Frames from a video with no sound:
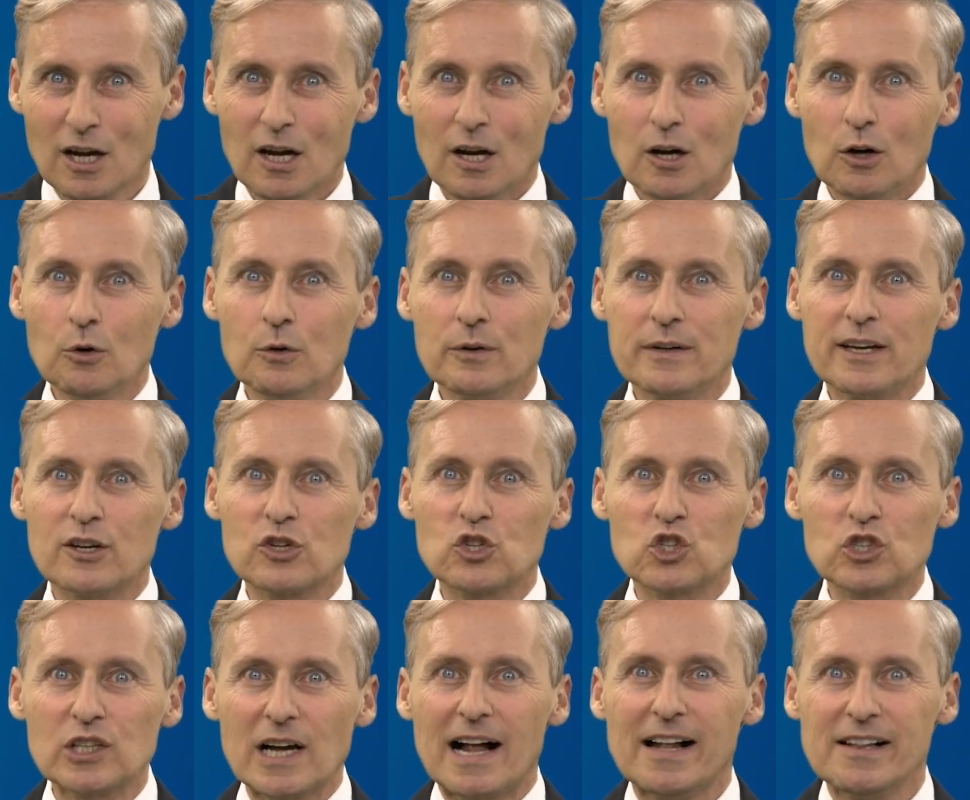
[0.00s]
und
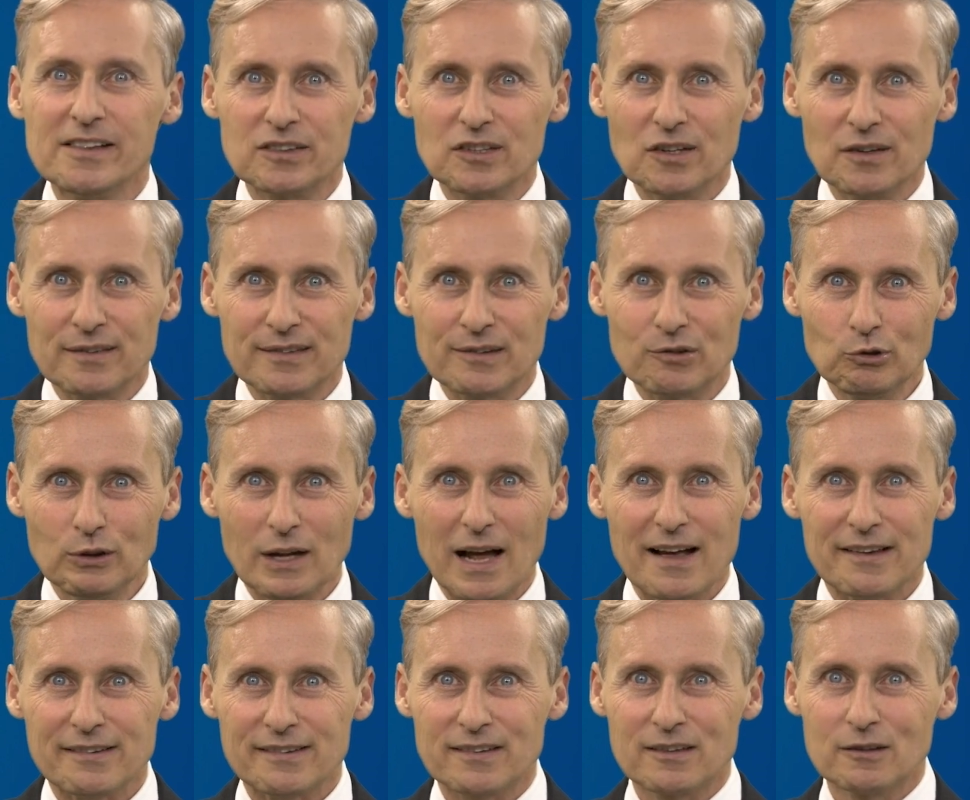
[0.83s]
gestalten zu
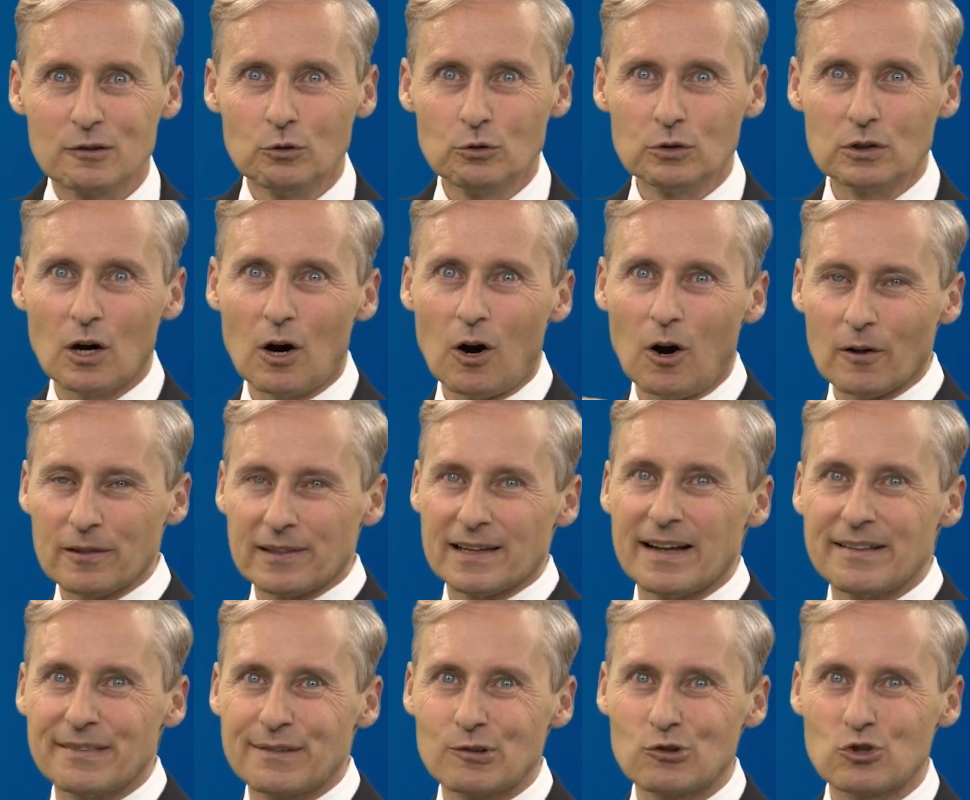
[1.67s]
lassen und
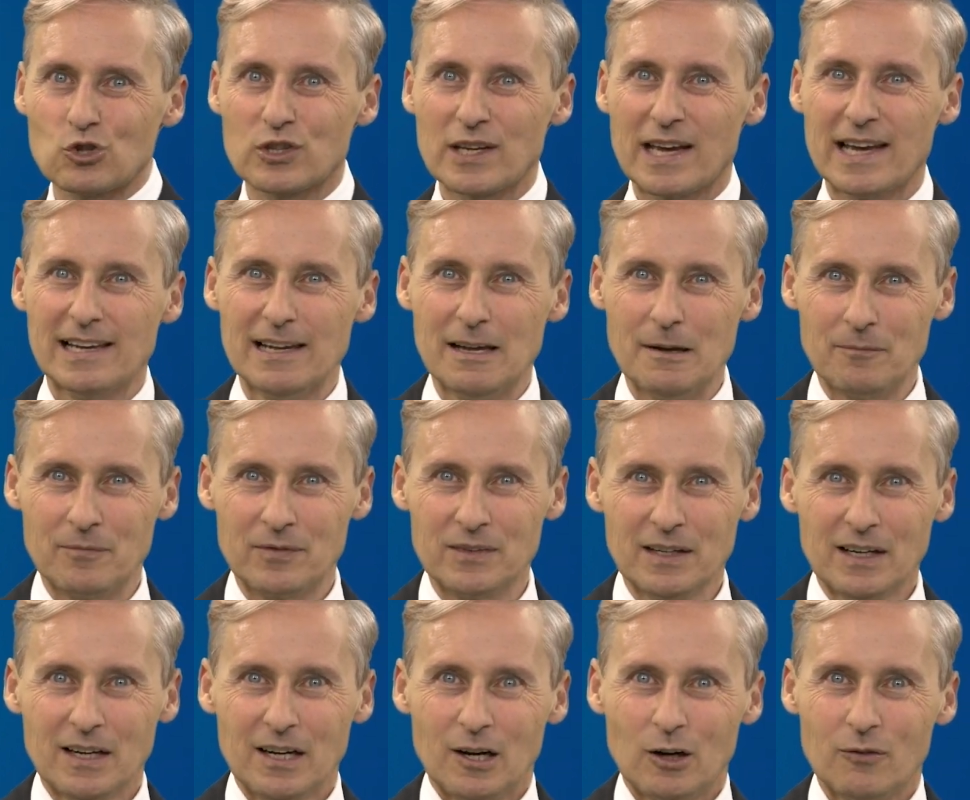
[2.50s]
online zu stellen.
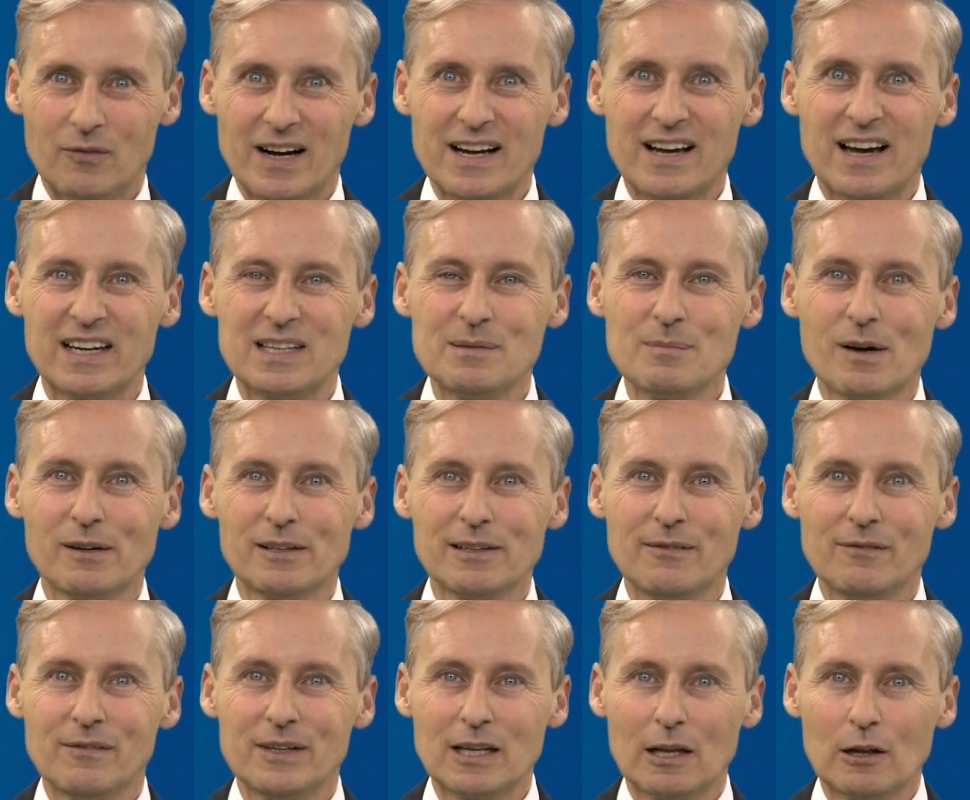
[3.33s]
Und man kann immer
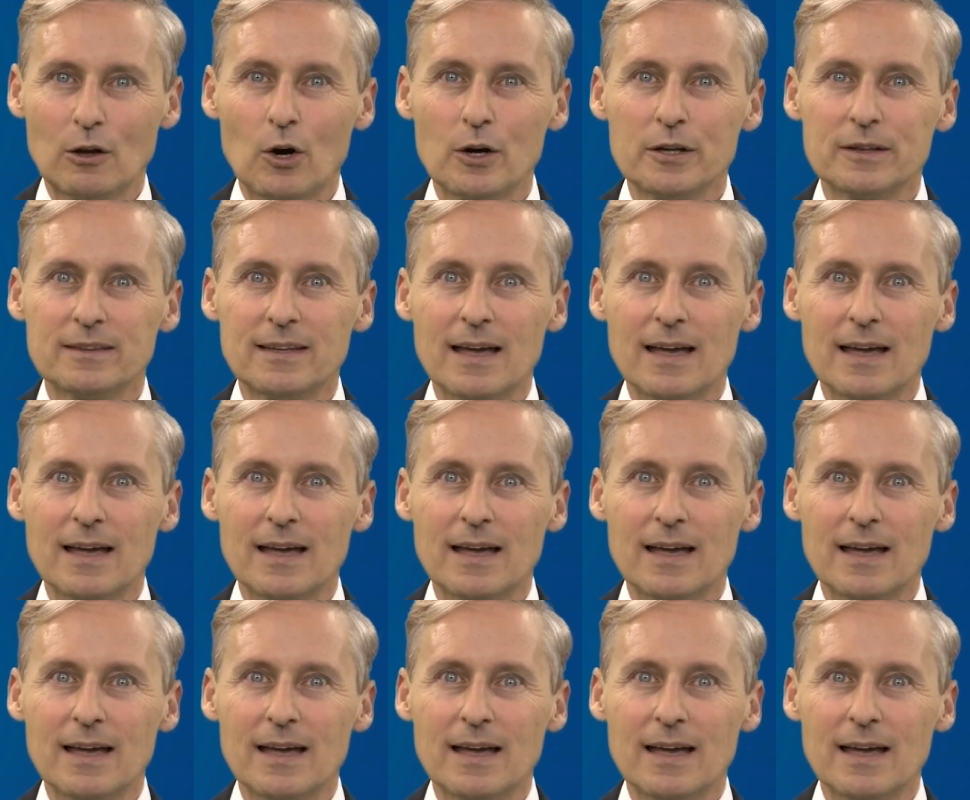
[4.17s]
mit den Leuten